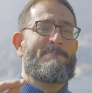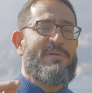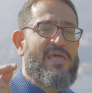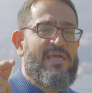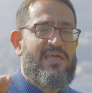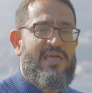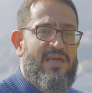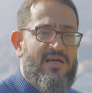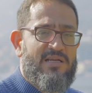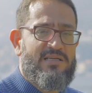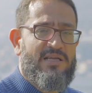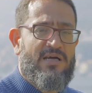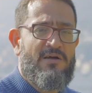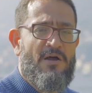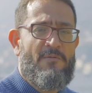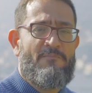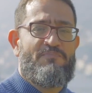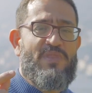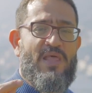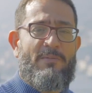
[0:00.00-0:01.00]
pequena,
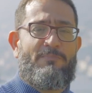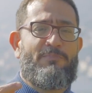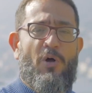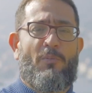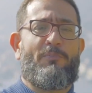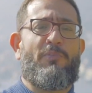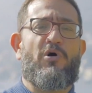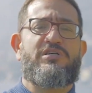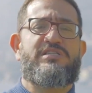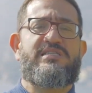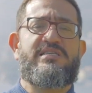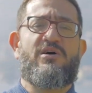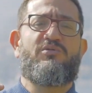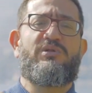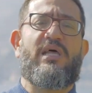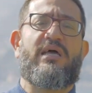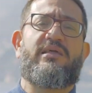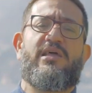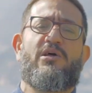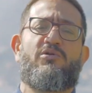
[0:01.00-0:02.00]
na proporção
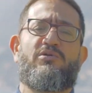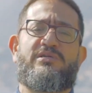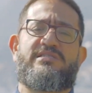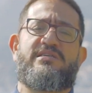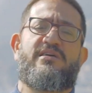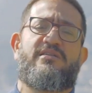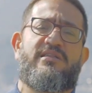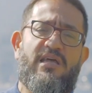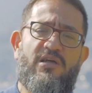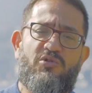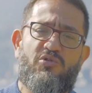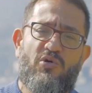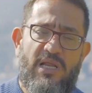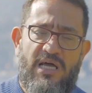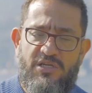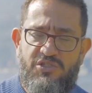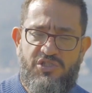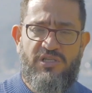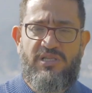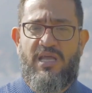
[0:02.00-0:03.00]
daquilo que se tem do
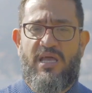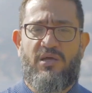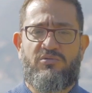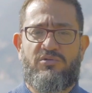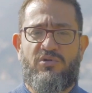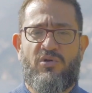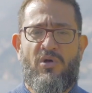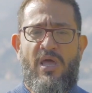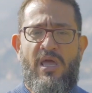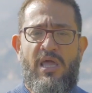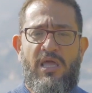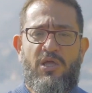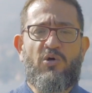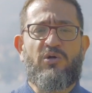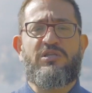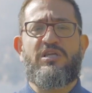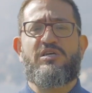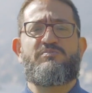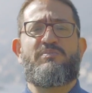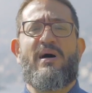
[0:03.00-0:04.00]
lado de dentro. Em
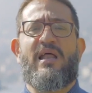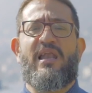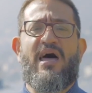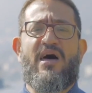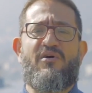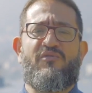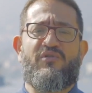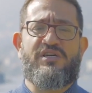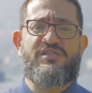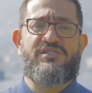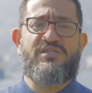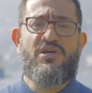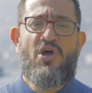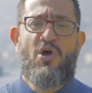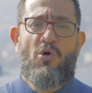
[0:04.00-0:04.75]
outras palavras,